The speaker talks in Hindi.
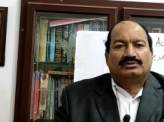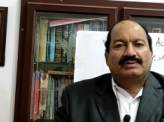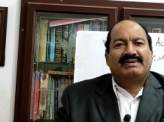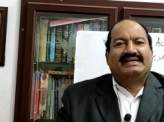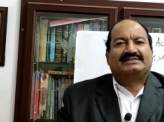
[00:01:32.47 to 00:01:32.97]
दे
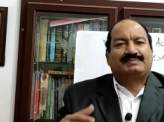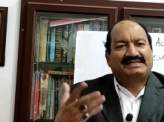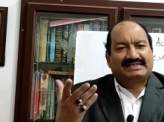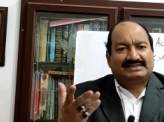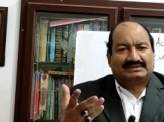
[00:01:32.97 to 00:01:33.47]
मेक
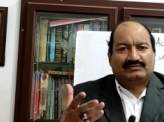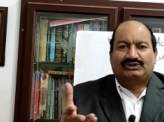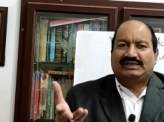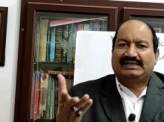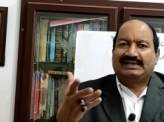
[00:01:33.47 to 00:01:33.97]
स्पीचेस वो
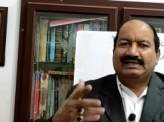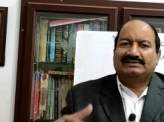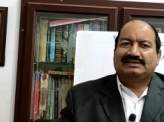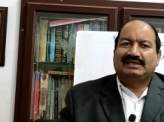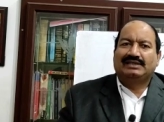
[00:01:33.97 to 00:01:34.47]
तकरीरें
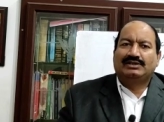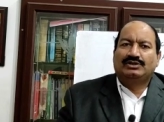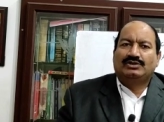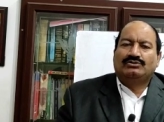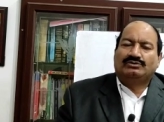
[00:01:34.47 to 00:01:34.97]
करते
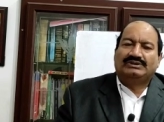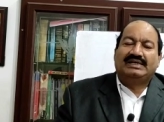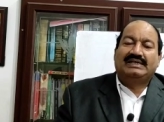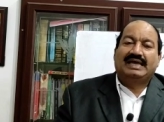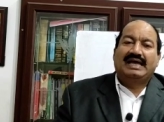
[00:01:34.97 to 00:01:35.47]
तो
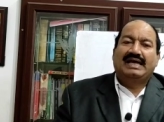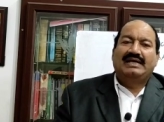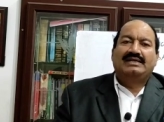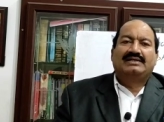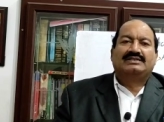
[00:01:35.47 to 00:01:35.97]
ये क्या है
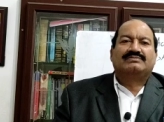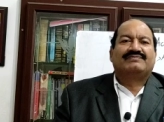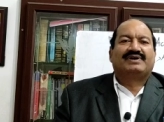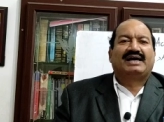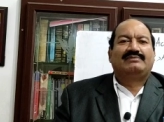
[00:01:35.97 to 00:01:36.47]
इसमें
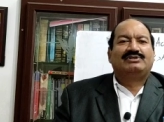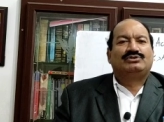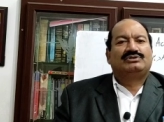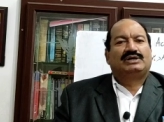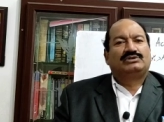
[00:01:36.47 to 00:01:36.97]
फाइल
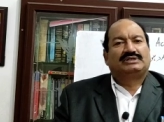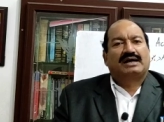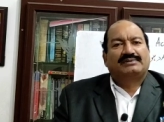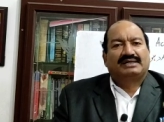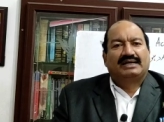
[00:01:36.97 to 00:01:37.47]
मौजूद है खुद
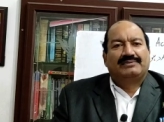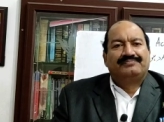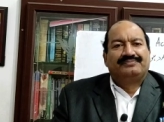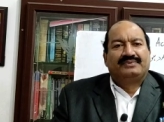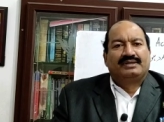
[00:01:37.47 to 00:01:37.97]
काम करा है
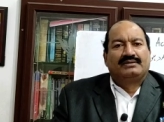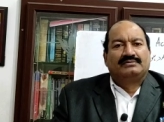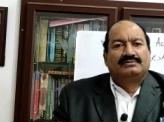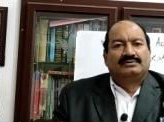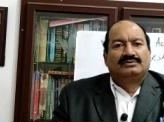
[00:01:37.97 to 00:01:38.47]

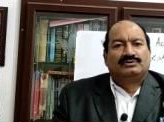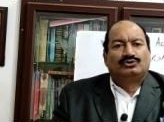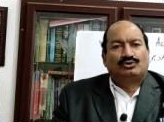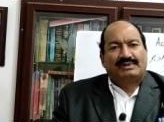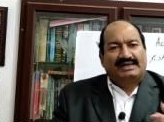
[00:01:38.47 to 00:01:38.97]

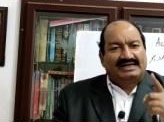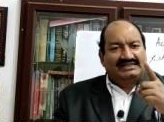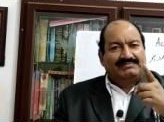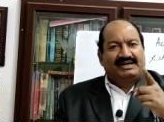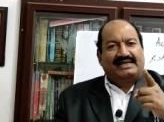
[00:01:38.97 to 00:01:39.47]
तुम
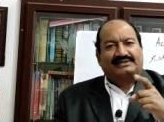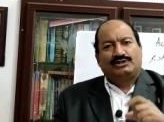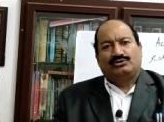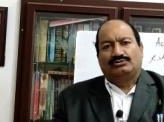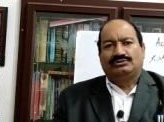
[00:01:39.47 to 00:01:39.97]
अंग्रेज़ी पढ़ाते
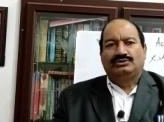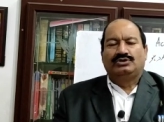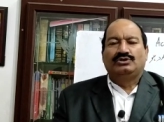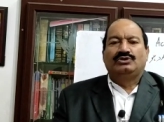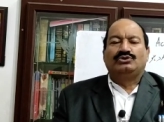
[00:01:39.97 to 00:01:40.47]
हो
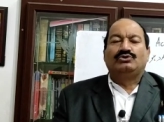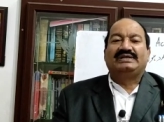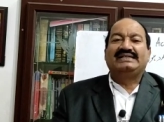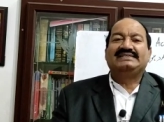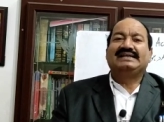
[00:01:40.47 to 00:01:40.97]
यू
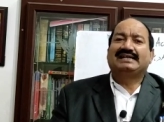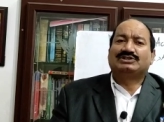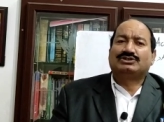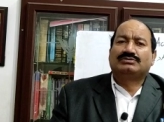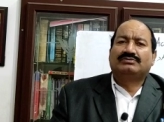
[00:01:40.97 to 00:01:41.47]
टीच
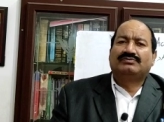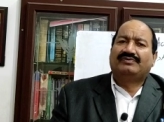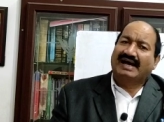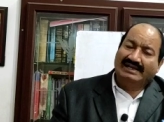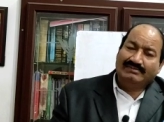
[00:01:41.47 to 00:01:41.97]
इंग्लिश
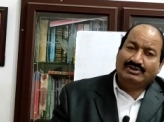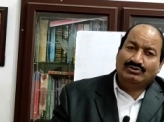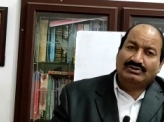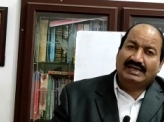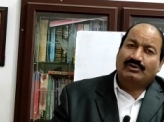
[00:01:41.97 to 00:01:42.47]
फाइल
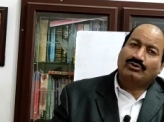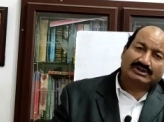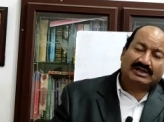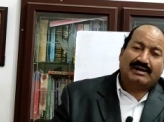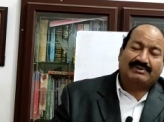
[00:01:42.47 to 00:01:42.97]
मौजूद है खुद
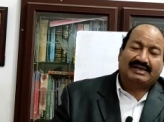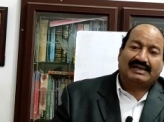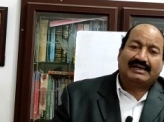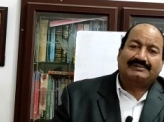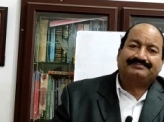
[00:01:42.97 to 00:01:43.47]
काम कर
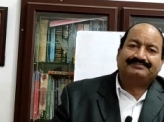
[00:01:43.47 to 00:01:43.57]
रहा है